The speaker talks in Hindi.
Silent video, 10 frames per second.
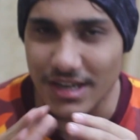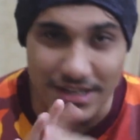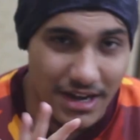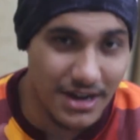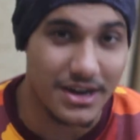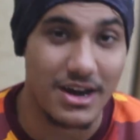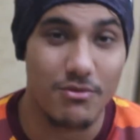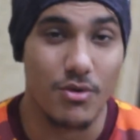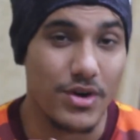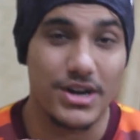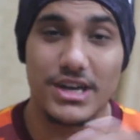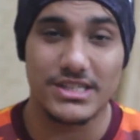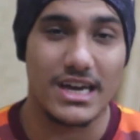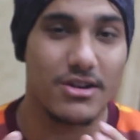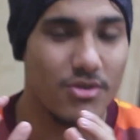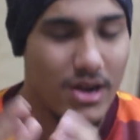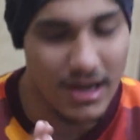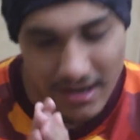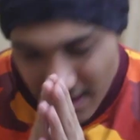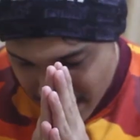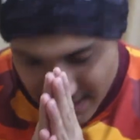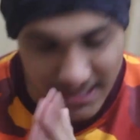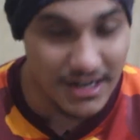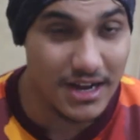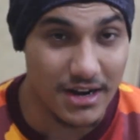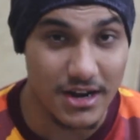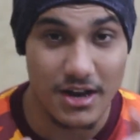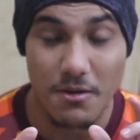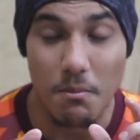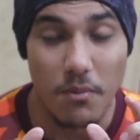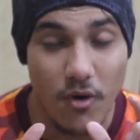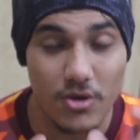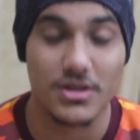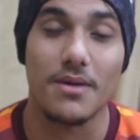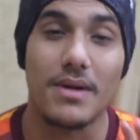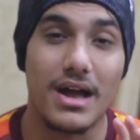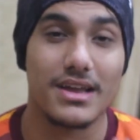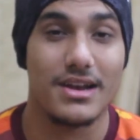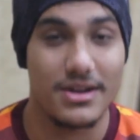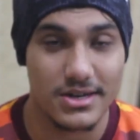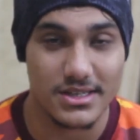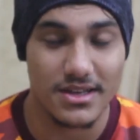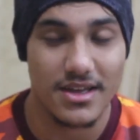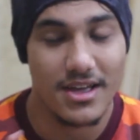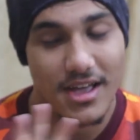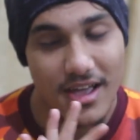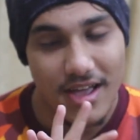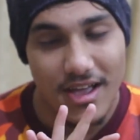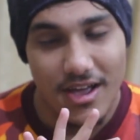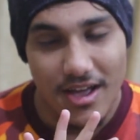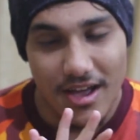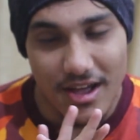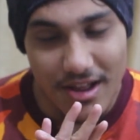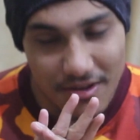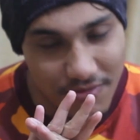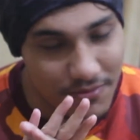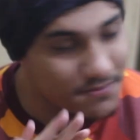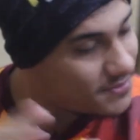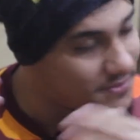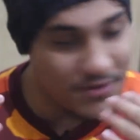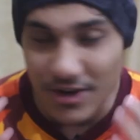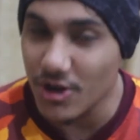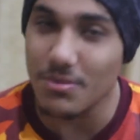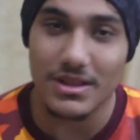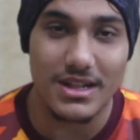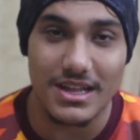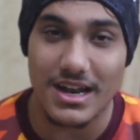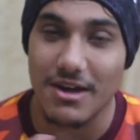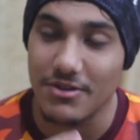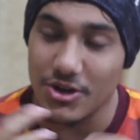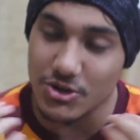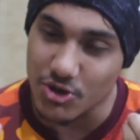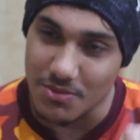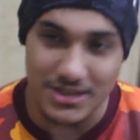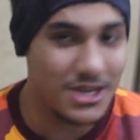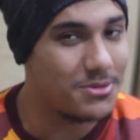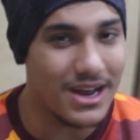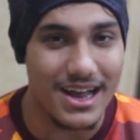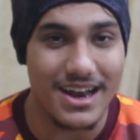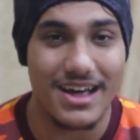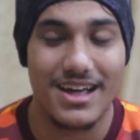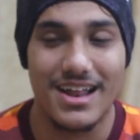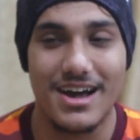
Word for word: चेंज ना करना वो वन डे चैनल वाला सीन ना करना बहुत कमाल के लिरिक्स से वीडियो बदल देना वीडियो जो मर्ज़ी बना लेना